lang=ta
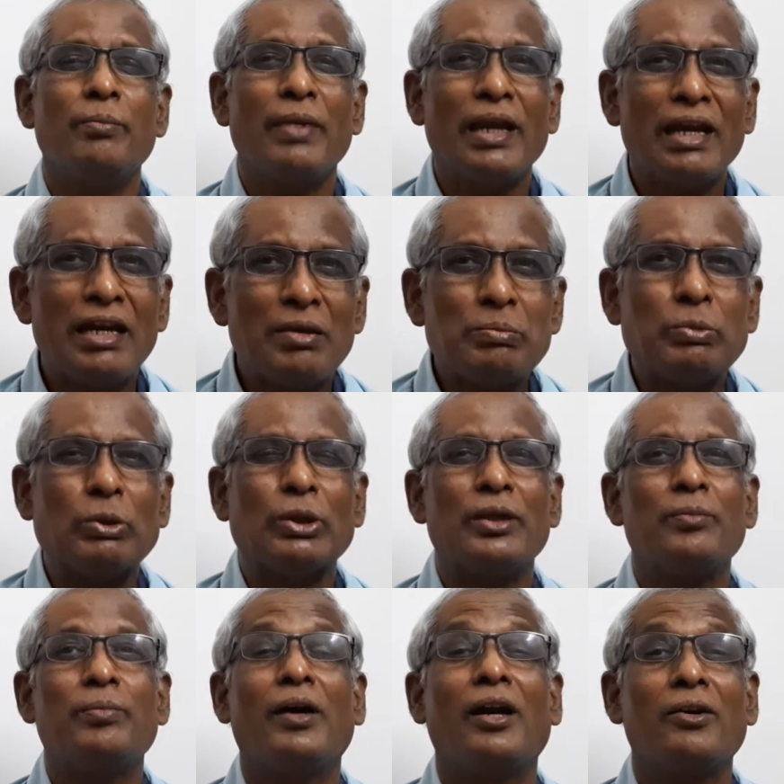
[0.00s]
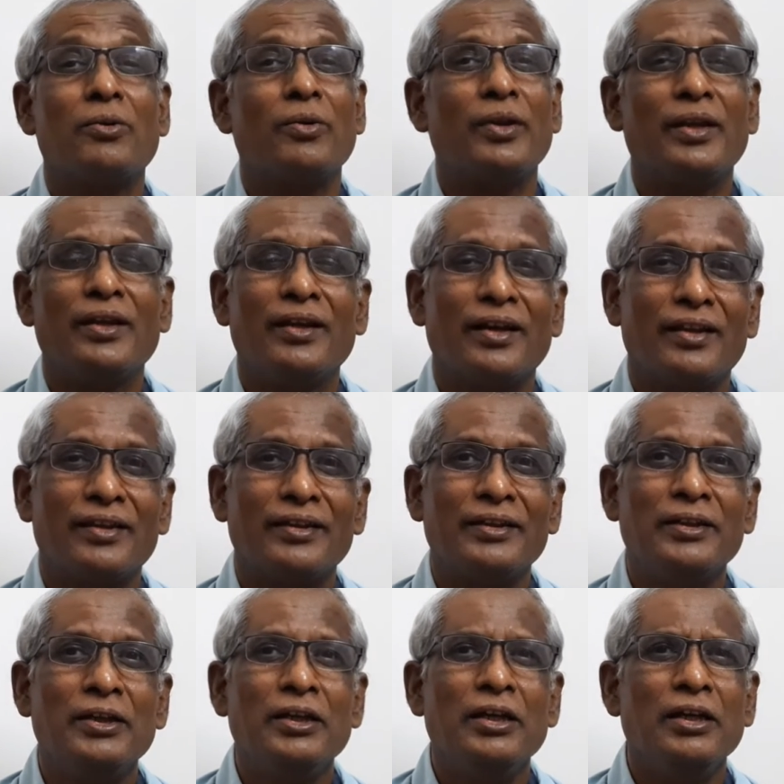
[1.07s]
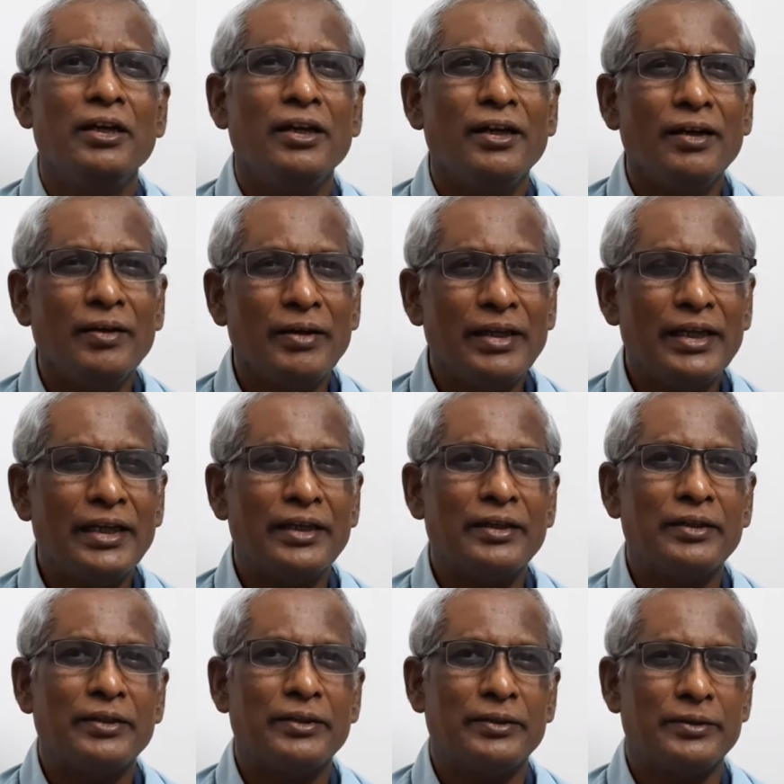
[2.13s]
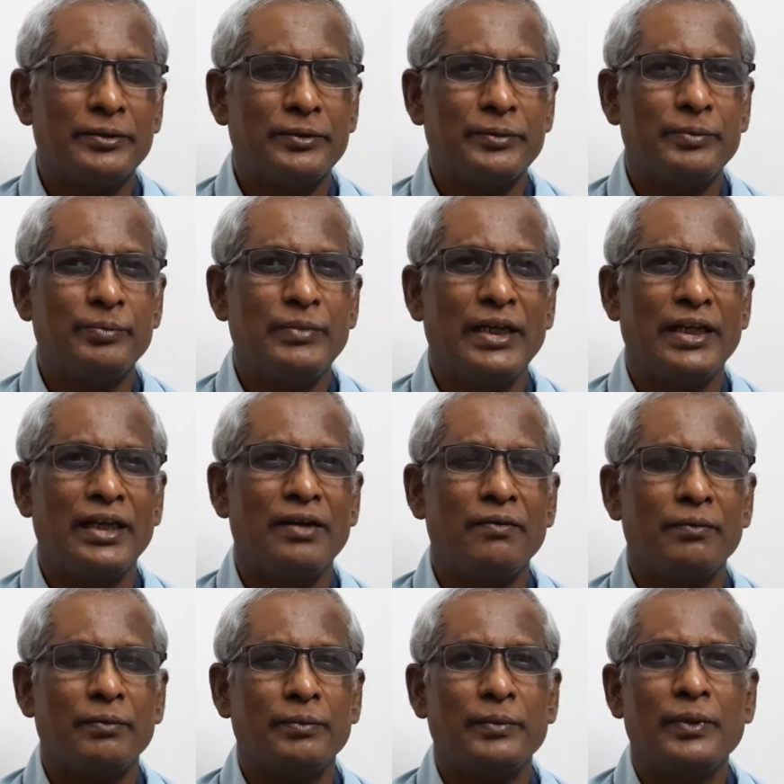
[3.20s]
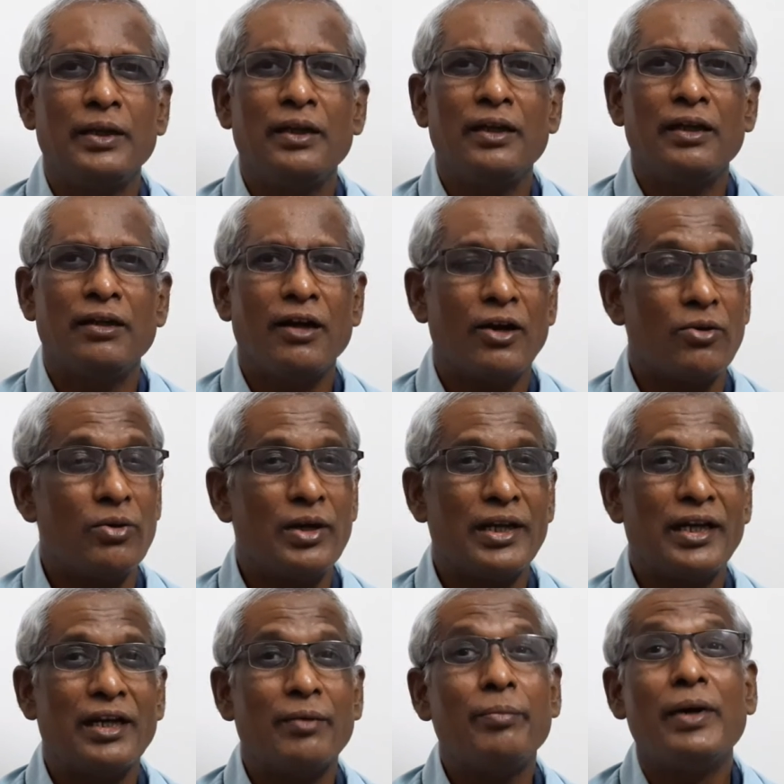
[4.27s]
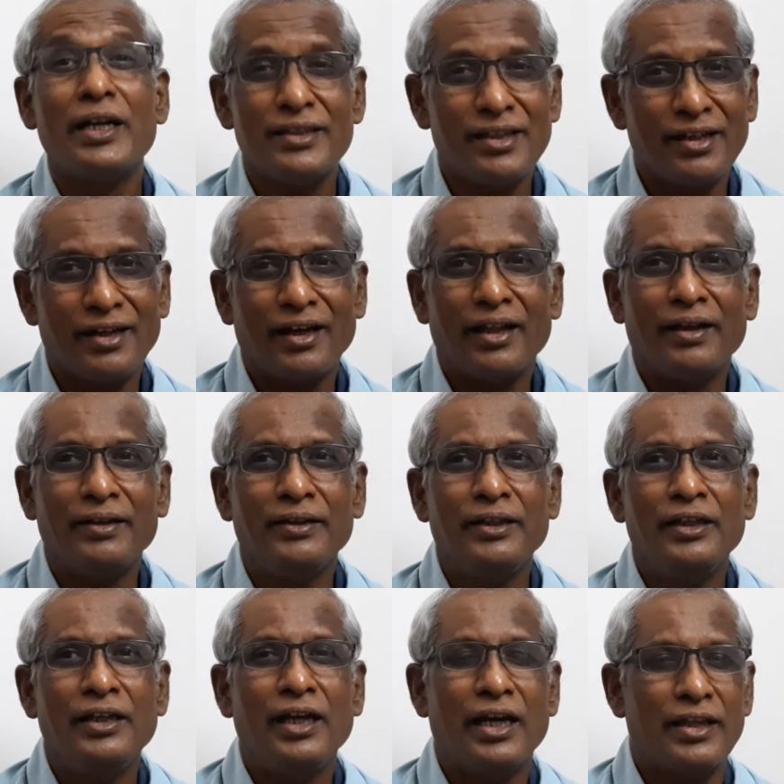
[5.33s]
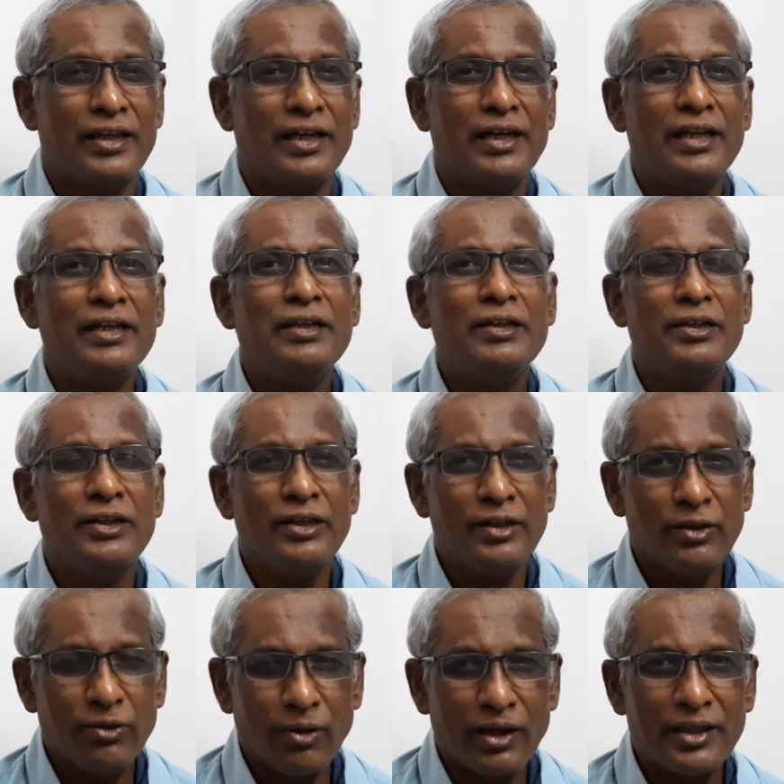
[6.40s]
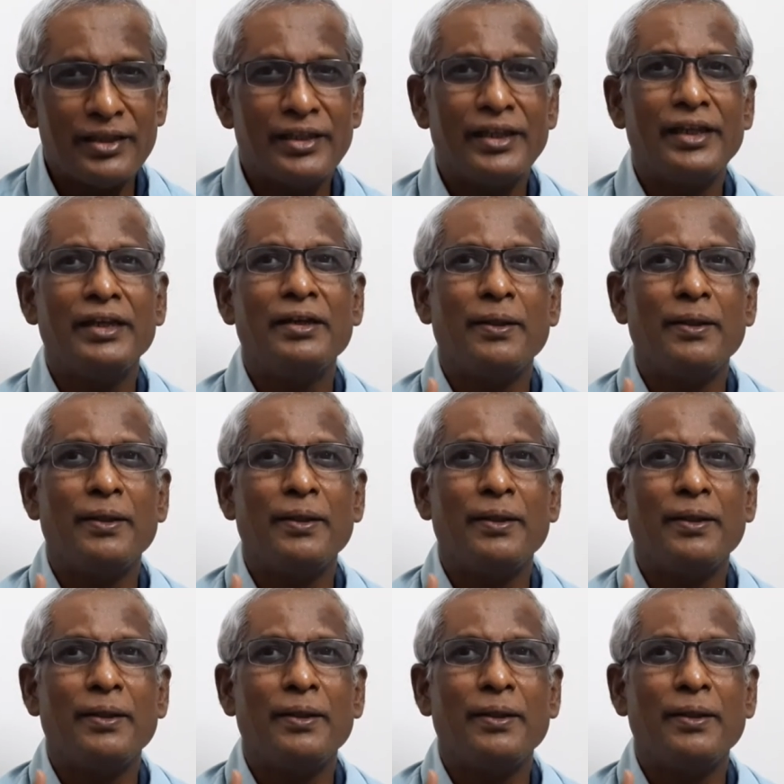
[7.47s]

மேலே போய் பால் குடிக்குங்கிறது நீங்கள் நிறையா காணொளிகளை பார்த்துருக்கலாம் அதனால் குழந்தை